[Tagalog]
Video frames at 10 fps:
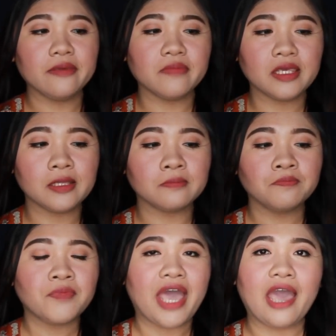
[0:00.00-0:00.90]
mean,
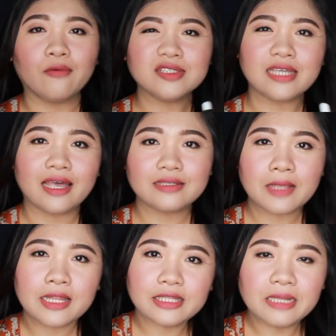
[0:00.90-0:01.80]
I was
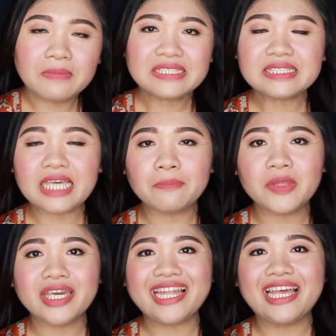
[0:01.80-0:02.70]
a little bit
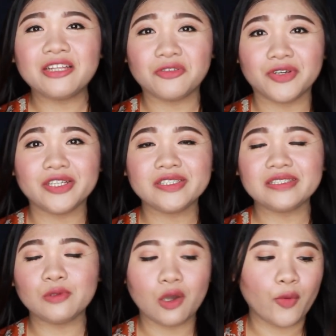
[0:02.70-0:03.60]
skeptical at first
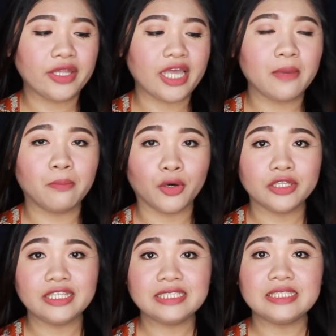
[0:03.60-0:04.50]
when I
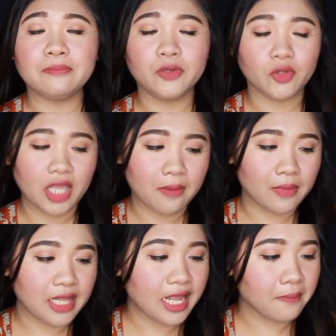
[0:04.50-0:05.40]
bought this at Beauty
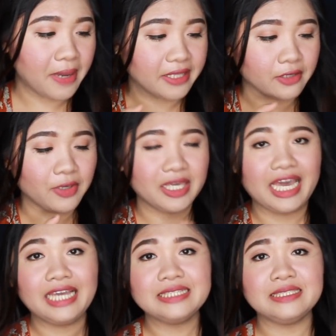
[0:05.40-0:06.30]
MNL. By the way,
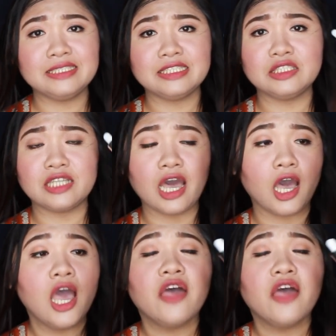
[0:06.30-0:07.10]
guys, this is uh,